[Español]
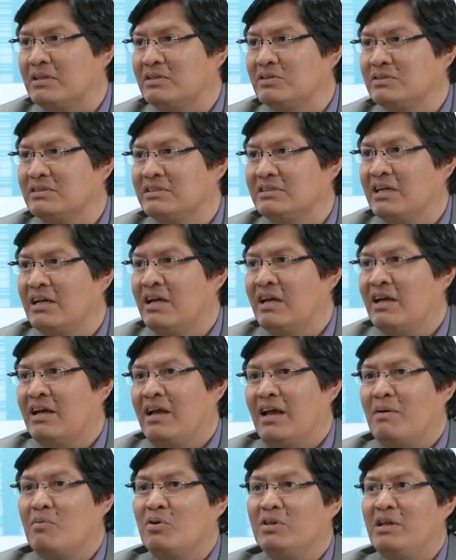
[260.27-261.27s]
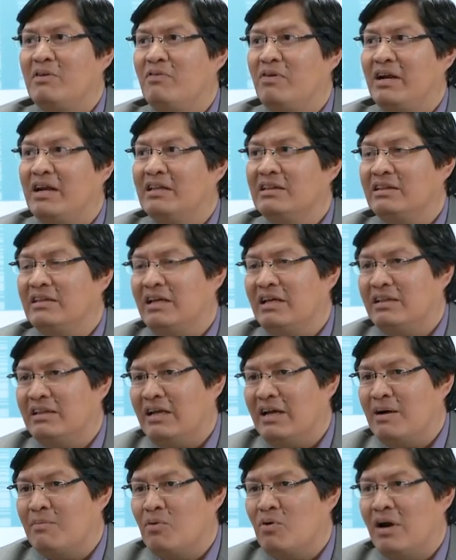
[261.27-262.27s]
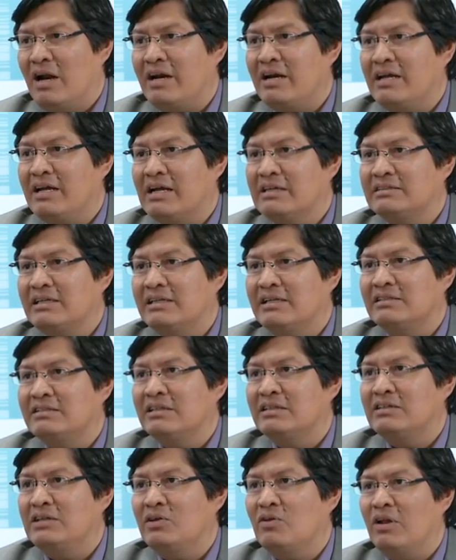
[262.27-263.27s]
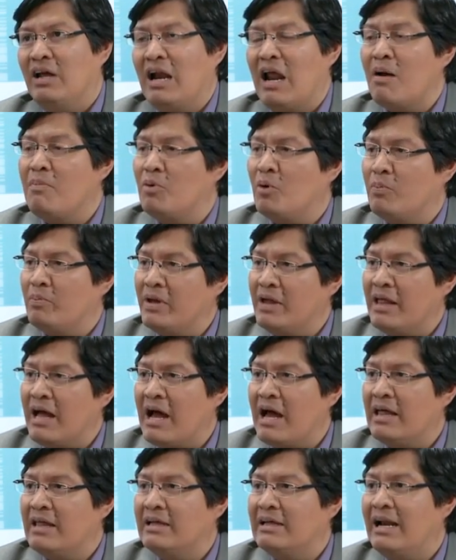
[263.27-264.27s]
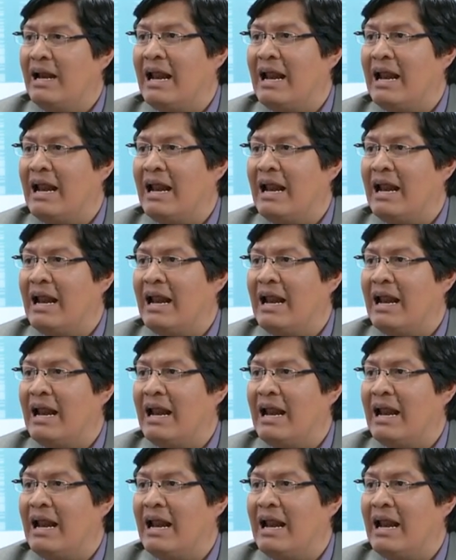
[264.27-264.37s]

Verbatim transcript: Entonces es muy diferente, digamos, la riqueza en el sentido de las propiedades,